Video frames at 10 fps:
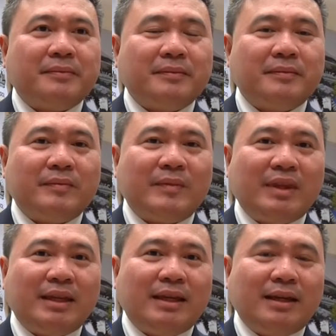มุมมองอะ
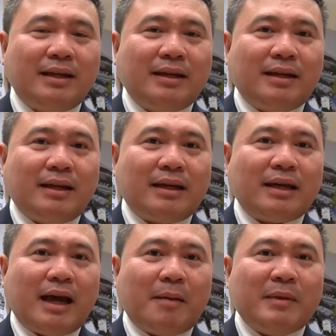ไรเพิ่มเติมไหมค
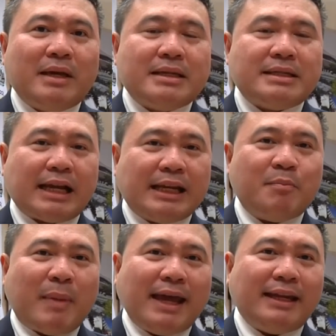ครับจาก
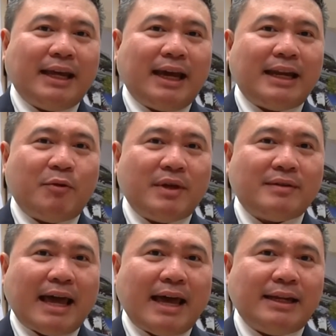นี้ไปเนี่ยคณะวิท
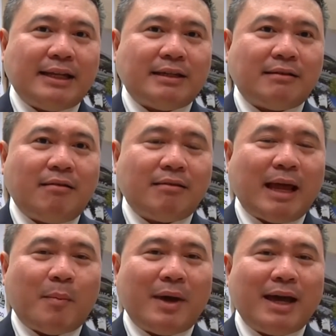ยาศาสตร์เนี่ยจะต้อง
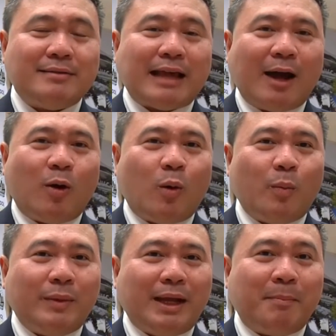ทำให้สังคม
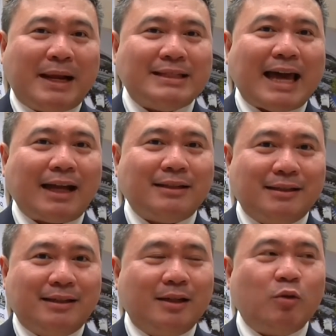เนี่ยประจักษ์
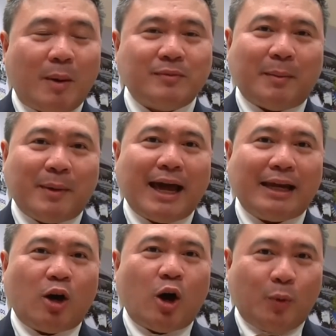ถึงความสำคัญ
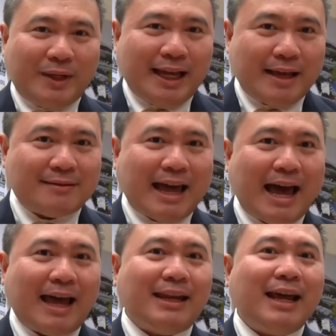ของวิทยา
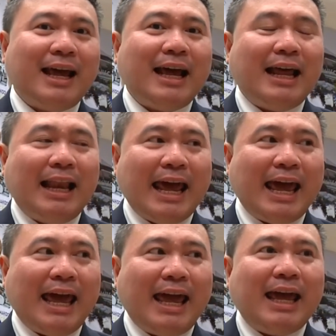ศาสตร์
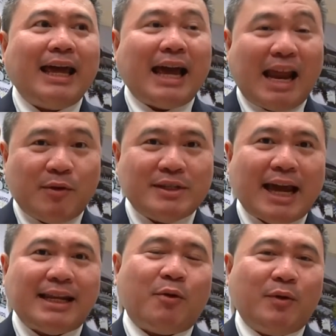และงานวิ
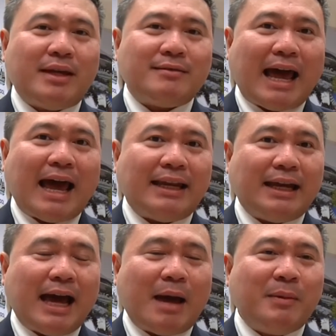จัยทางวิทยาศาสตร์
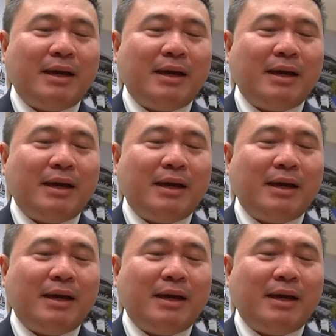นะครับ